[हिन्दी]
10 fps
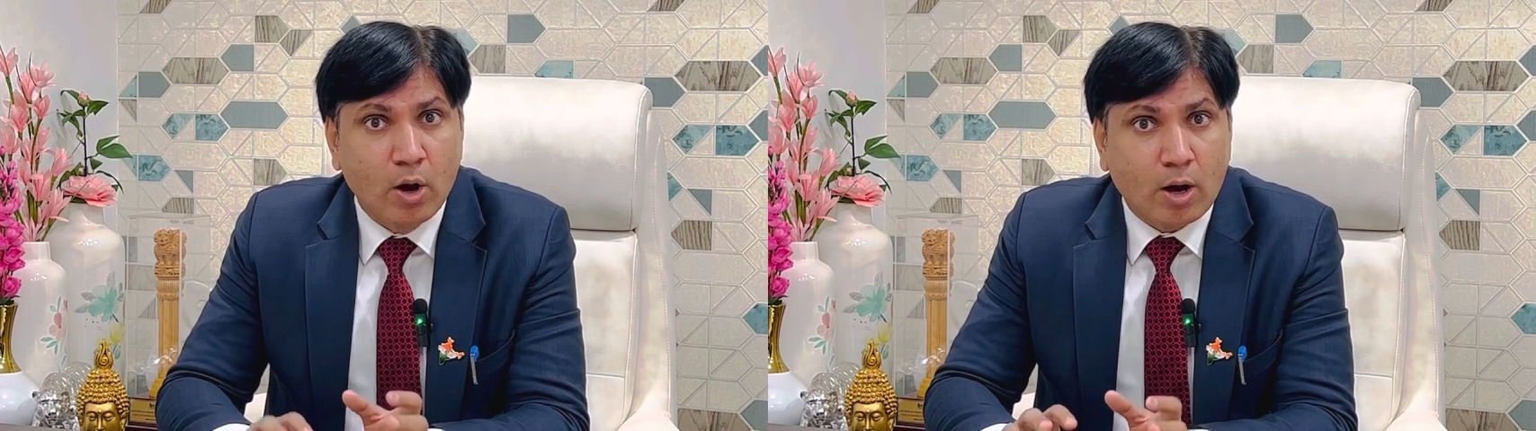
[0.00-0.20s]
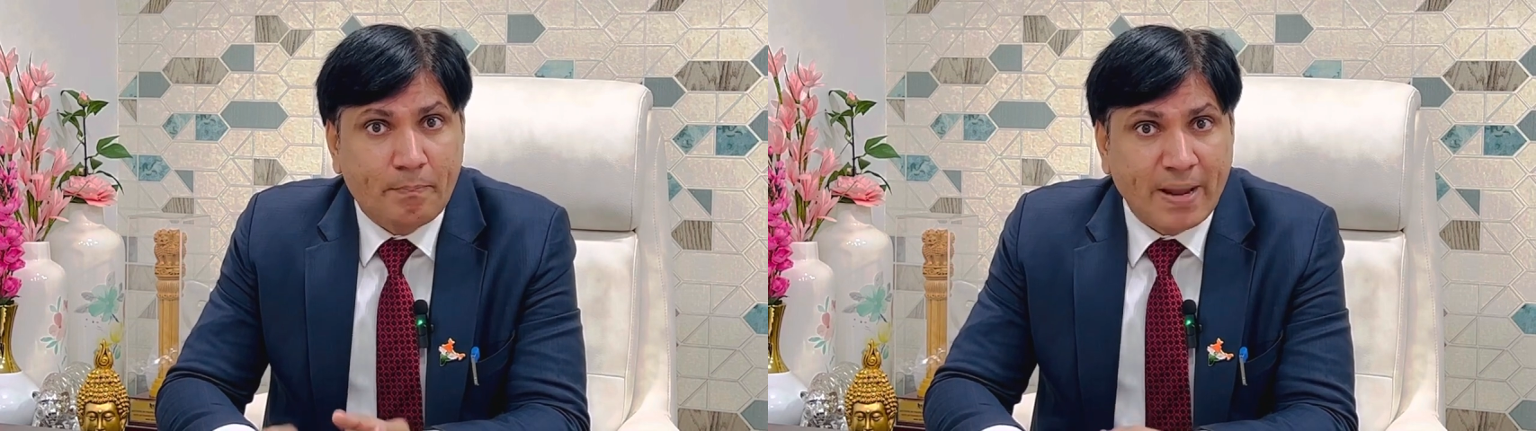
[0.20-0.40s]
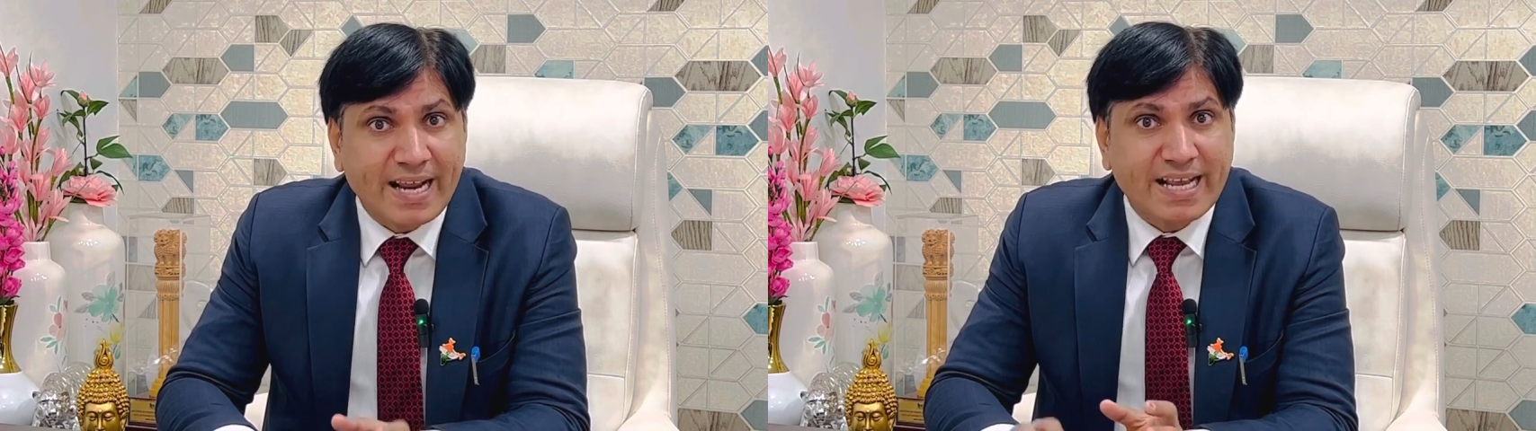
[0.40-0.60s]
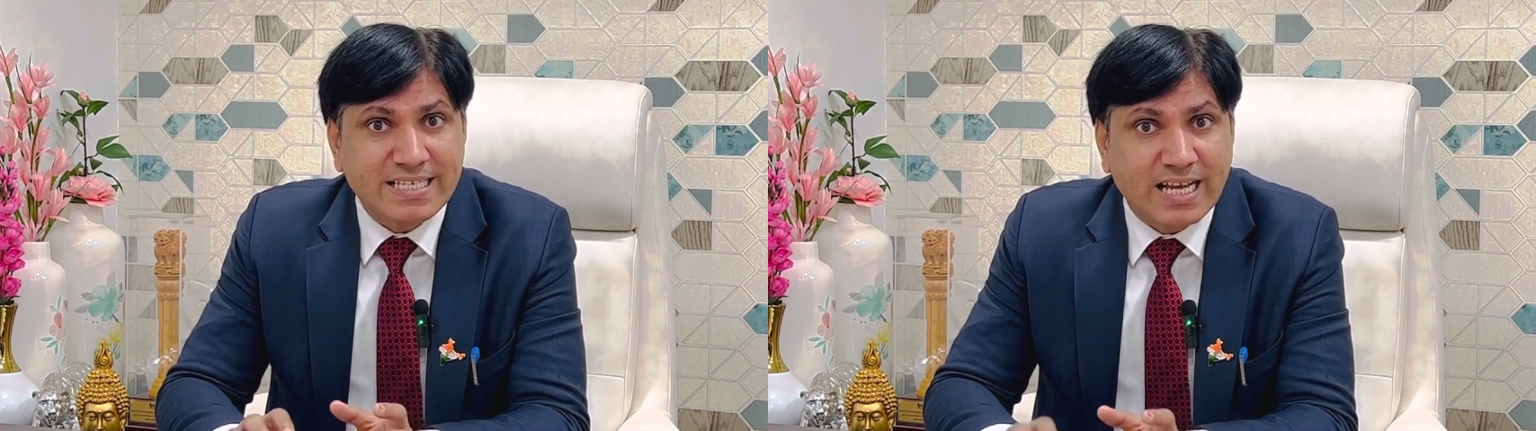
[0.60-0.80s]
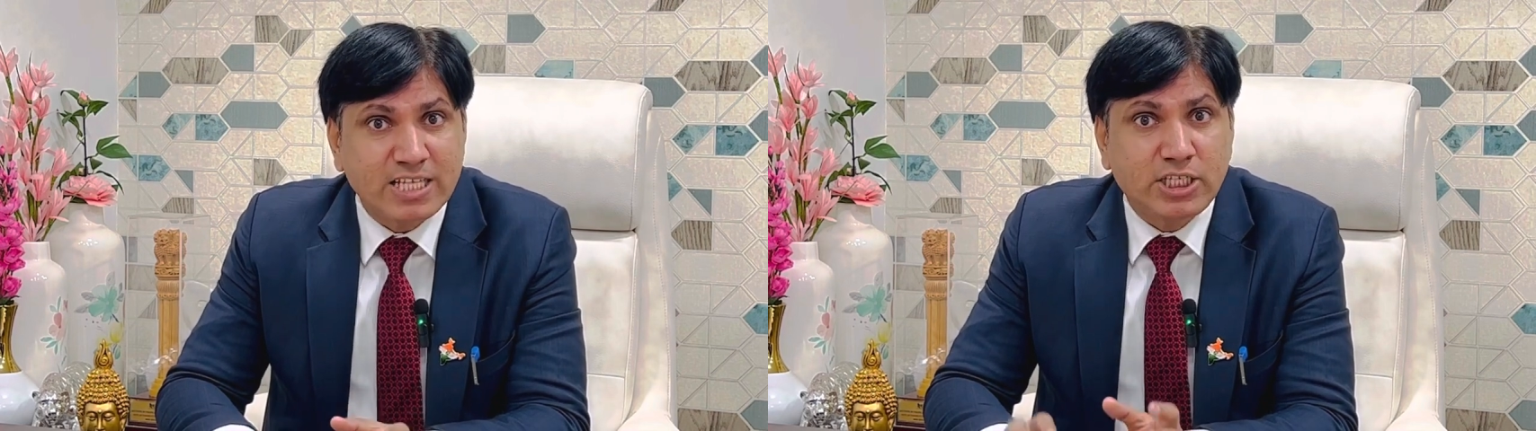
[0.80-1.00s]
और बैंक के
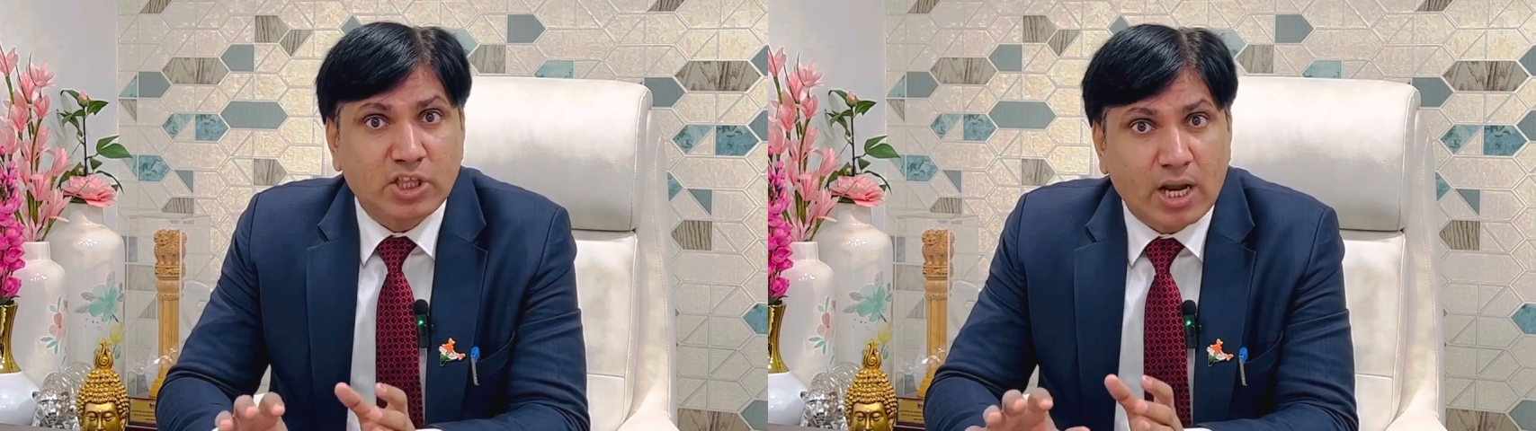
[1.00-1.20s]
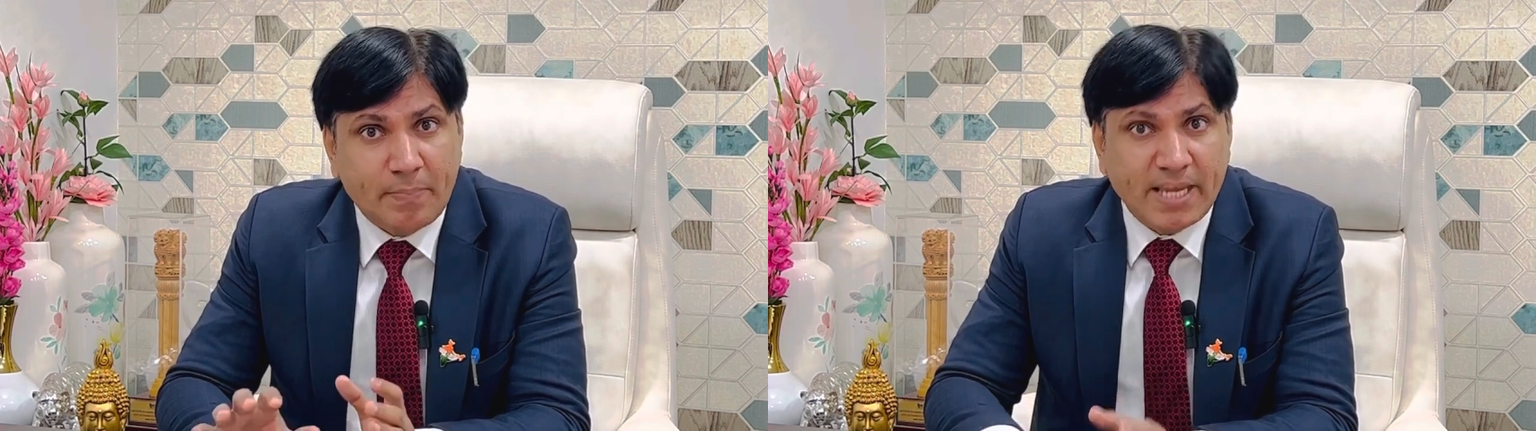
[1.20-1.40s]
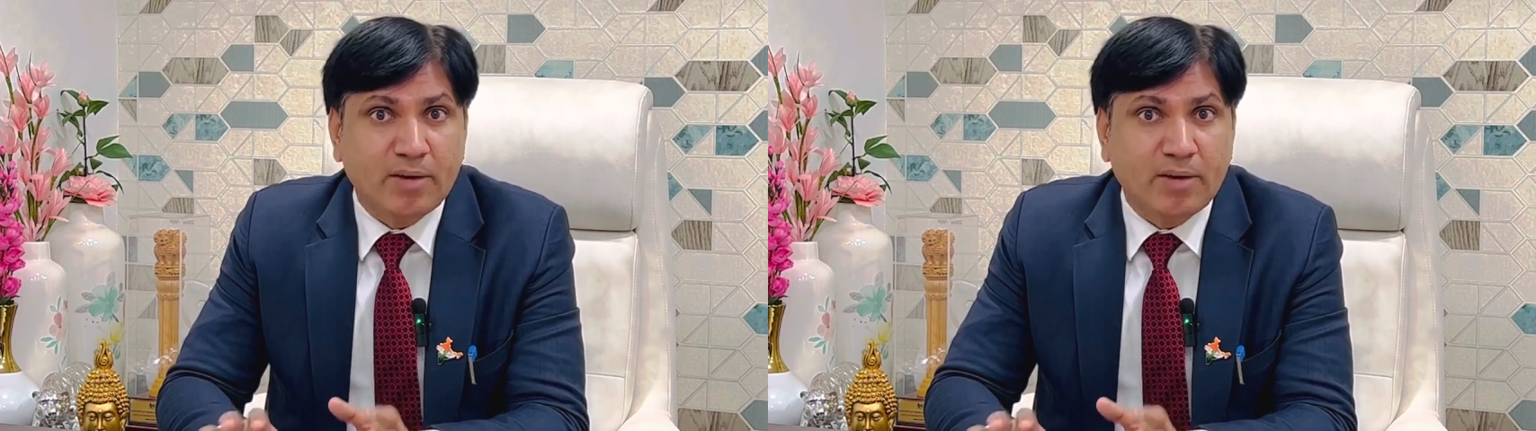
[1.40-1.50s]
साथ जितना भी